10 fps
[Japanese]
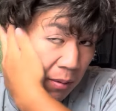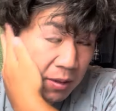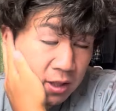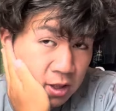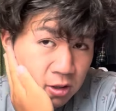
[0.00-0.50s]

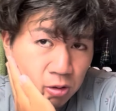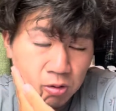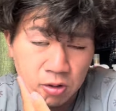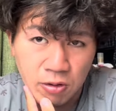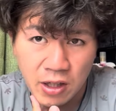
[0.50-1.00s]
松商
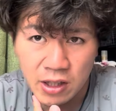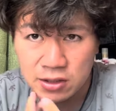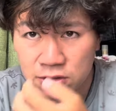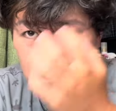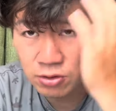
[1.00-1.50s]
業から
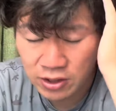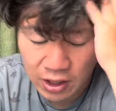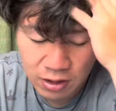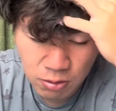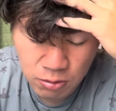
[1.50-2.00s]
すると
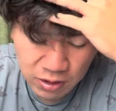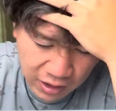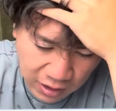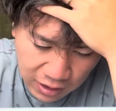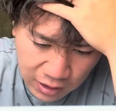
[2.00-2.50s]
結構
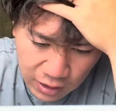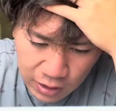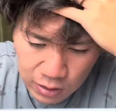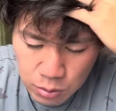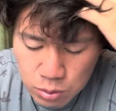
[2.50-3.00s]
ね、
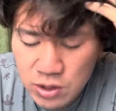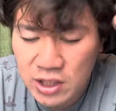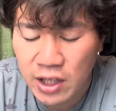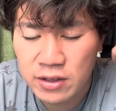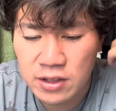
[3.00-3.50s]
不利
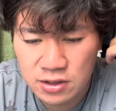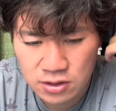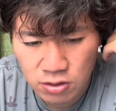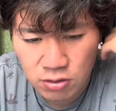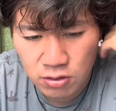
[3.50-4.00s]
なんです
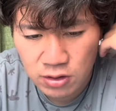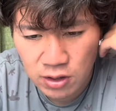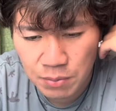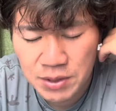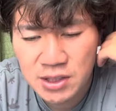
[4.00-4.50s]
よ。
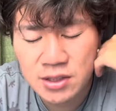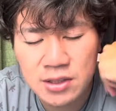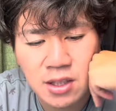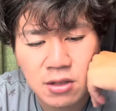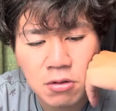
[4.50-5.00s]
やっぱ人
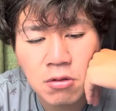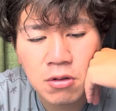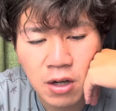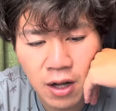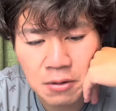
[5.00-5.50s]
生の方
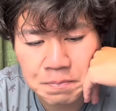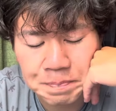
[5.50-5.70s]
が、